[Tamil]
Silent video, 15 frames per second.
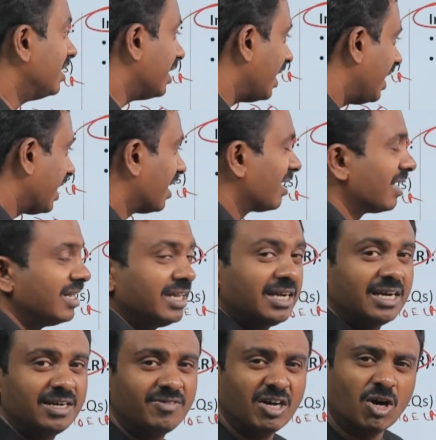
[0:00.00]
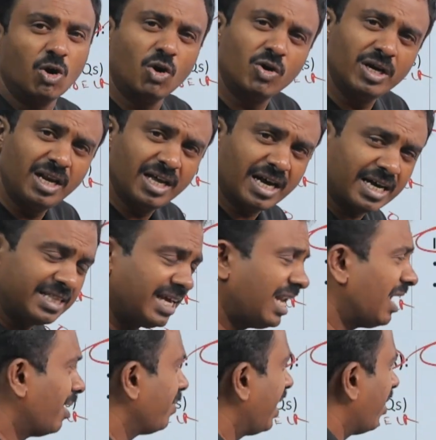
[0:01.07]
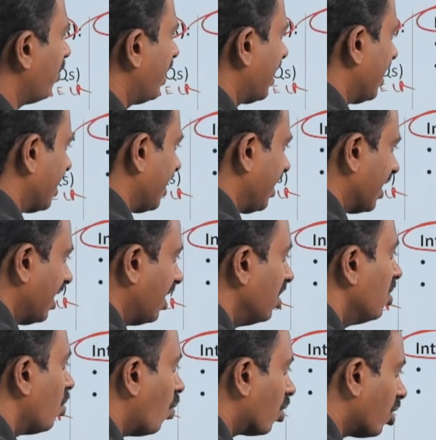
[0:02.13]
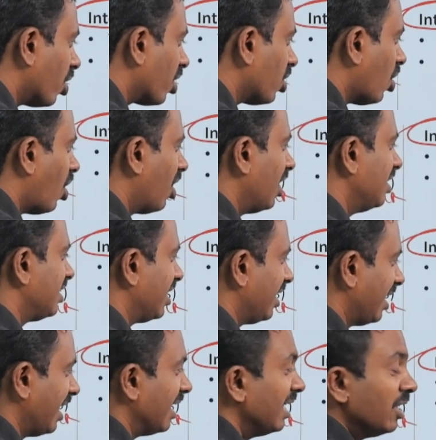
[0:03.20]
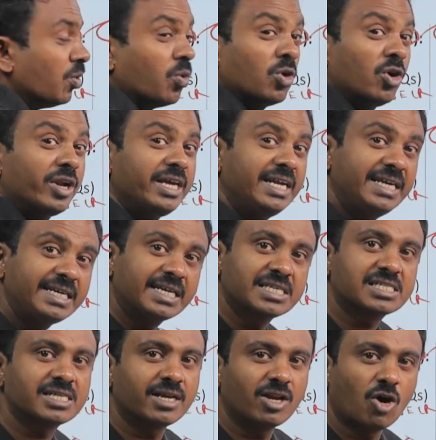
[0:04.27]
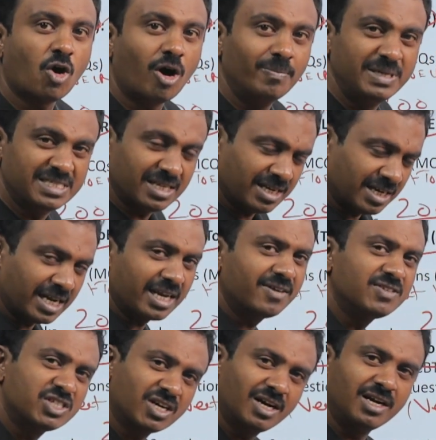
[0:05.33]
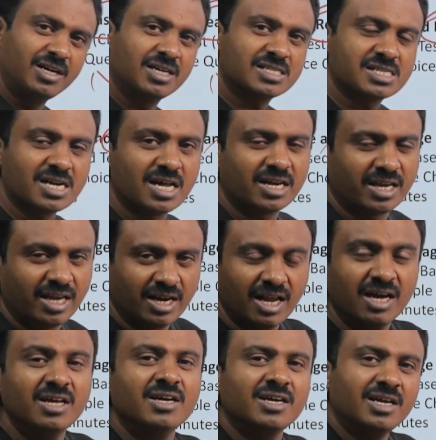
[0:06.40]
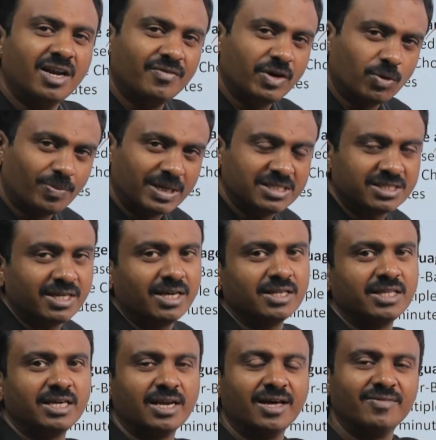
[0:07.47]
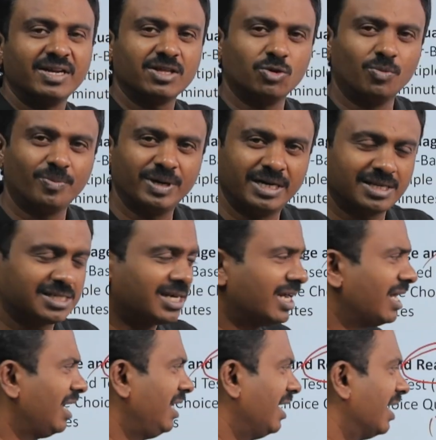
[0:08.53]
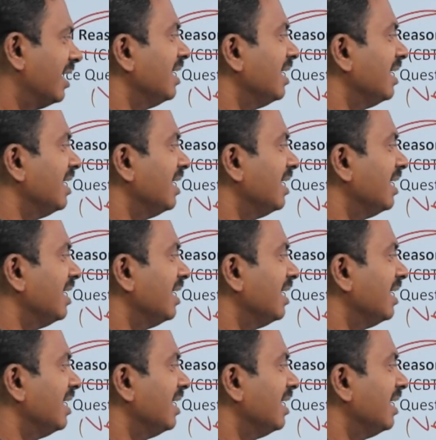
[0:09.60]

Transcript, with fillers: இன்னைக்கு இருக்கிற நிகழ்வுகளோ இல்லை அது எல்லாமே அவேராக இருக்கீங்களா உங்களோட நாலேஜ் என்ன உங்களோட இன்ட்ரெஸ்ட் என்ன ஹாபிஸ் என்ன நிறைய விஷயங்கள் இன்ட்ரெஸ்டடாக இருக்கீங்களா இல்லை வெறும் படிச்சுட்டே இருந்தீங்களா வேறு எதுவும் இன்ட்ரெஸ்டடாக இல்லையா